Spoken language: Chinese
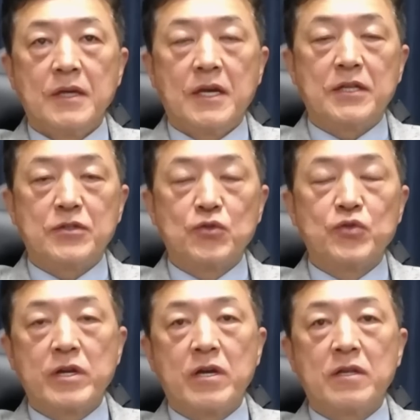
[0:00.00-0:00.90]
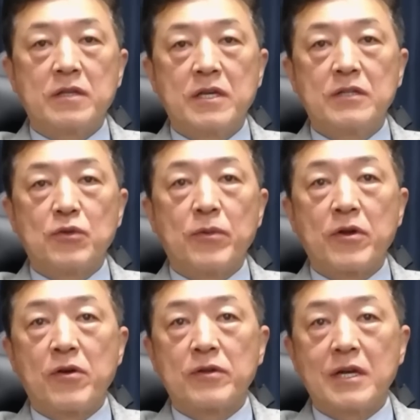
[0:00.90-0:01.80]
哎，主持人、听众
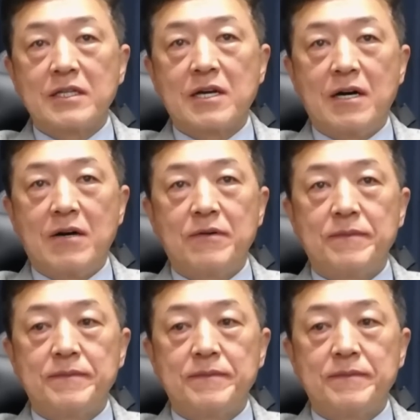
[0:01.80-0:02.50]
朋友，大家好。